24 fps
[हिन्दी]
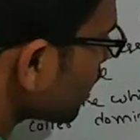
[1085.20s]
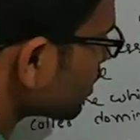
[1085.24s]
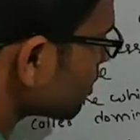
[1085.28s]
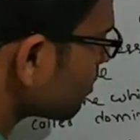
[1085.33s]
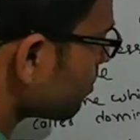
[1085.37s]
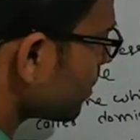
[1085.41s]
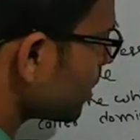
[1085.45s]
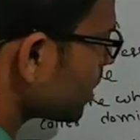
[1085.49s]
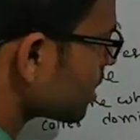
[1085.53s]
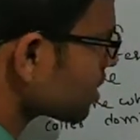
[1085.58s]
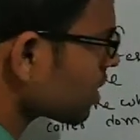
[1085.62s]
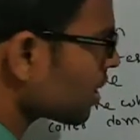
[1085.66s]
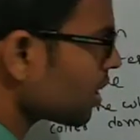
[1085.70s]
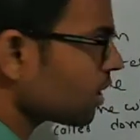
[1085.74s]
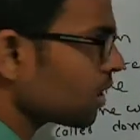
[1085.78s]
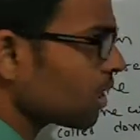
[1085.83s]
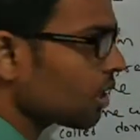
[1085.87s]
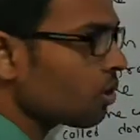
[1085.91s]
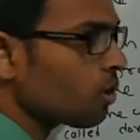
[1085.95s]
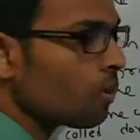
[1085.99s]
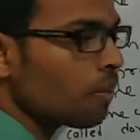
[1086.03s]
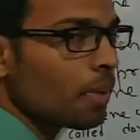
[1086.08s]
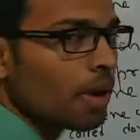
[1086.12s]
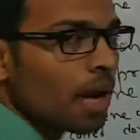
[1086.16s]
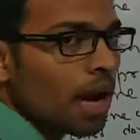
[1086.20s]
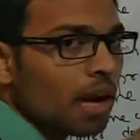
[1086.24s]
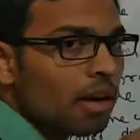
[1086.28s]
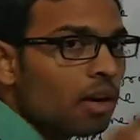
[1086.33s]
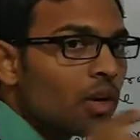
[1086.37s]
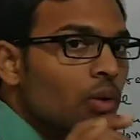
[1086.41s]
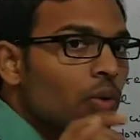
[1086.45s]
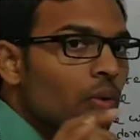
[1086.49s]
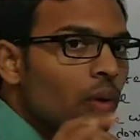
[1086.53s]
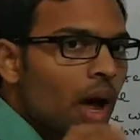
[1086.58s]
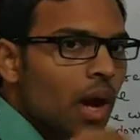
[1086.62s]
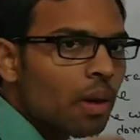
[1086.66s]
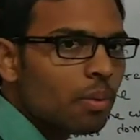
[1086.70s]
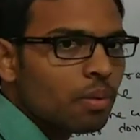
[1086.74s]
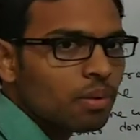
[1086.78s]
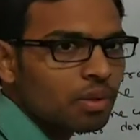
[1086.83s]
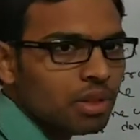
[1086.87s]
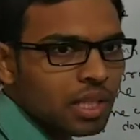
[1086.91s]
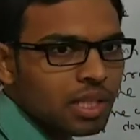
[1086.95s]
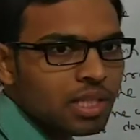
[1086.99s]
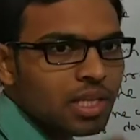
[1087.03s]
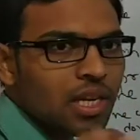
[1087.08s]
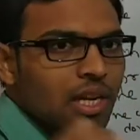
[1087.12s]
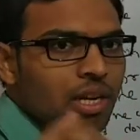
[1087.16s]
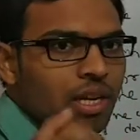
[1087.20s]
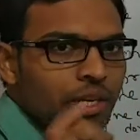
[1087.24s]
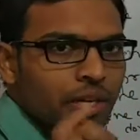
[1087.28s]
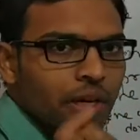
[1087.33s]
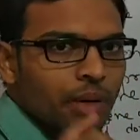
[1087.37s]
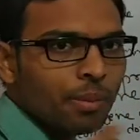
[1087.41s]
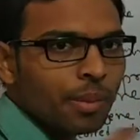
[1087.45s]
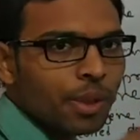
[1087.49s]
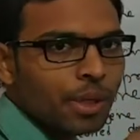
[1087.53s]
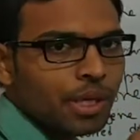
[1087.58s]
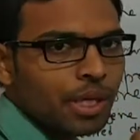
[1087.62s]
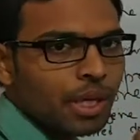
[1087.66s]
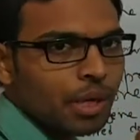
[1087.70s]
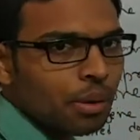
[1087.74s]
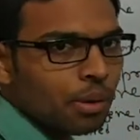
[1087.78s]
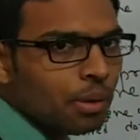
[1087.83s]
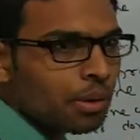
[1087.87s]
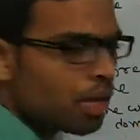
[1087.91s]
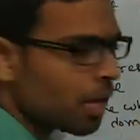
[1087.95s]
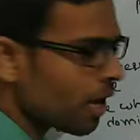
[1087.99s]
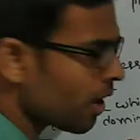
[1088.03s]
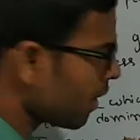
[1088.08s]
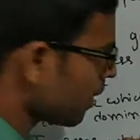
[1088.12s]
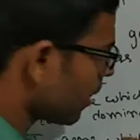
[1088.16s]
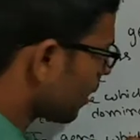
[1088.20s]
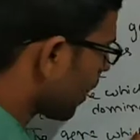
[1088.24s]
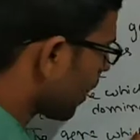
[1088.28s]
एक्सप्रेस करता तो प्लांट ड्वार्फ होता चाहे इंटरमीडिएट होता